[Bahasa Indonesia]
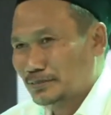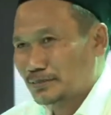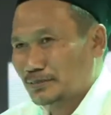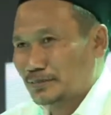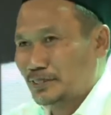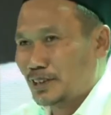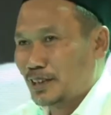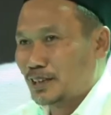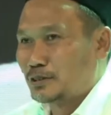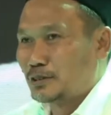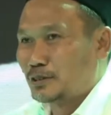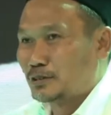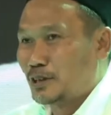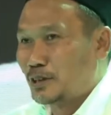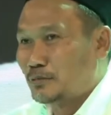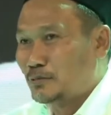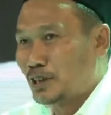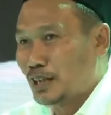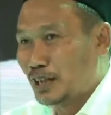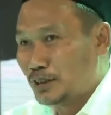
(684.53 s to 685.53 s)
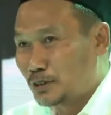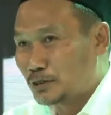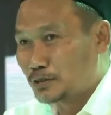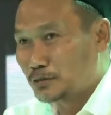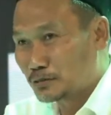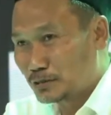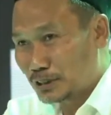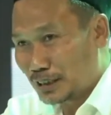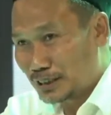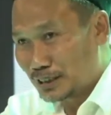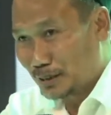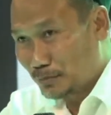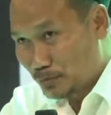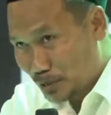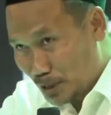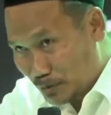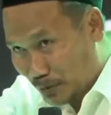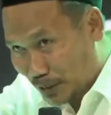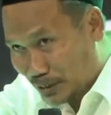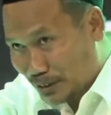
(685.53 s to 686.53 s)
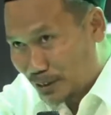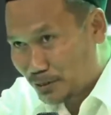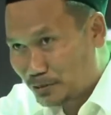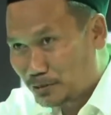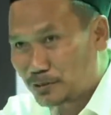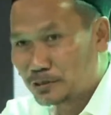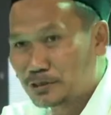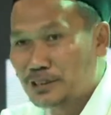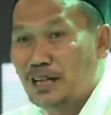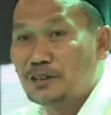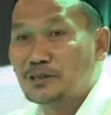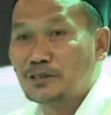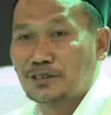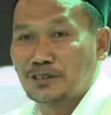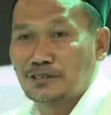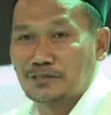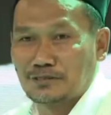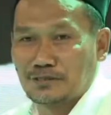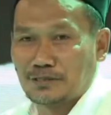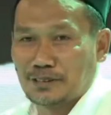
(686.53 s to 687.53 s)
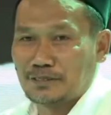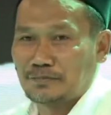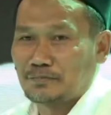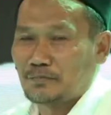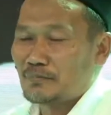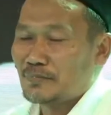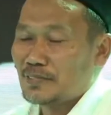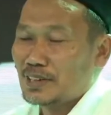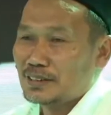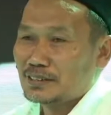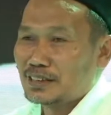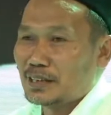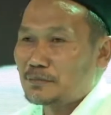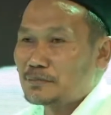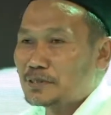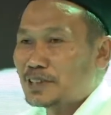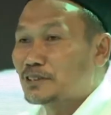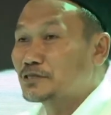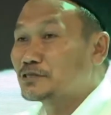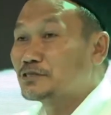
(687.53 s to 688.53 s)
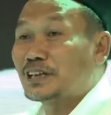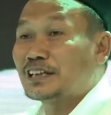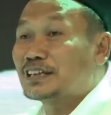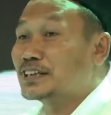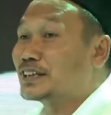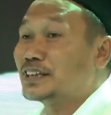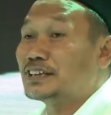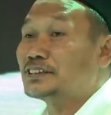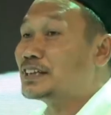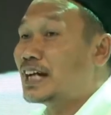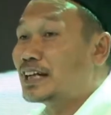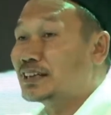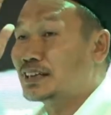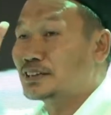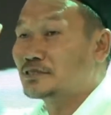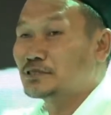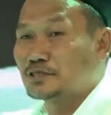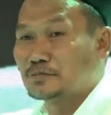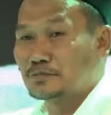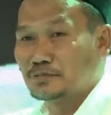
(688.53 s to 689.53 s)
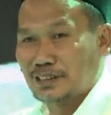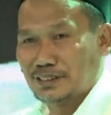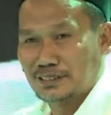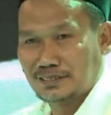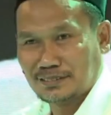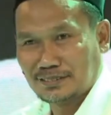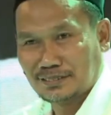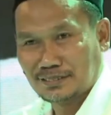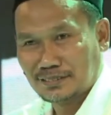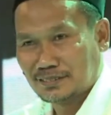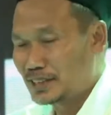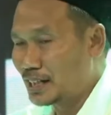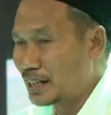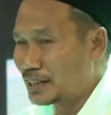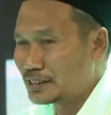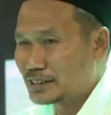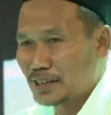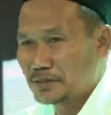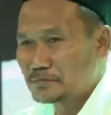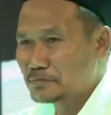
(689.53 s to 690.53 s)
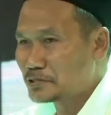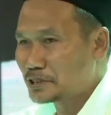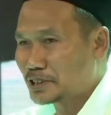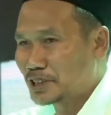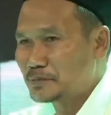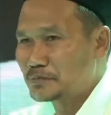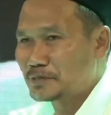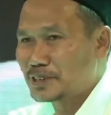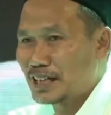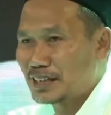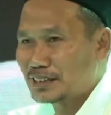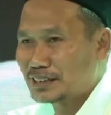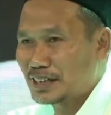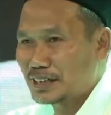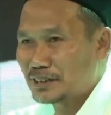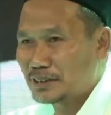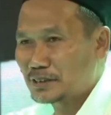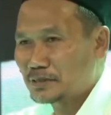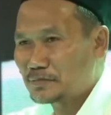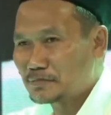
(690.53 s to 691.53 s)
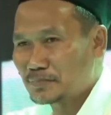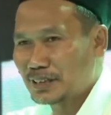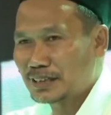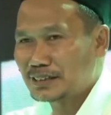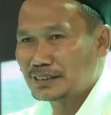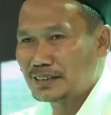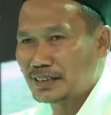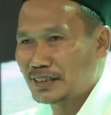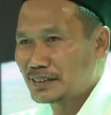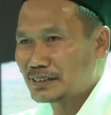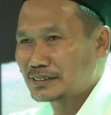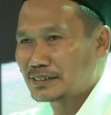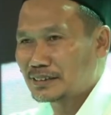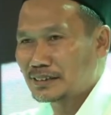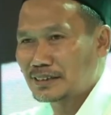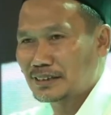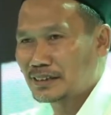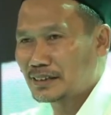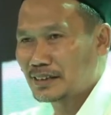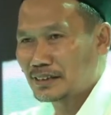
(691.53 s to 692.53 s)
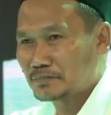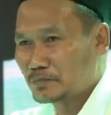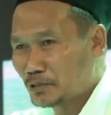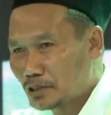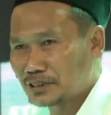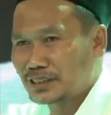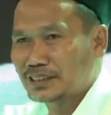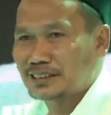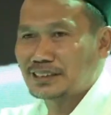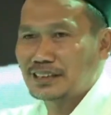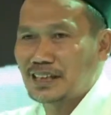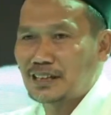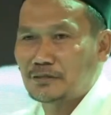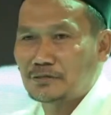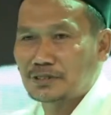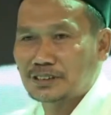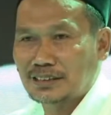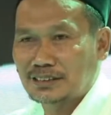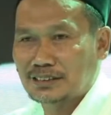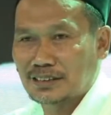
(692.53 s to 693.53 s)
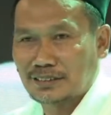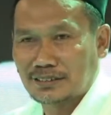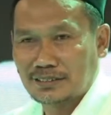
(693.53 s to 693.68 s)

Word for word: Gak ikut Allah, gak ikut utang, kamu libatkan suruh nyaur. Gitu kan. Tapi kalau surat ikhlas tidak ada itu semua. Tidak ada mujib, tidak ada rohman, tidak ada pokoknya tentang Allah saja.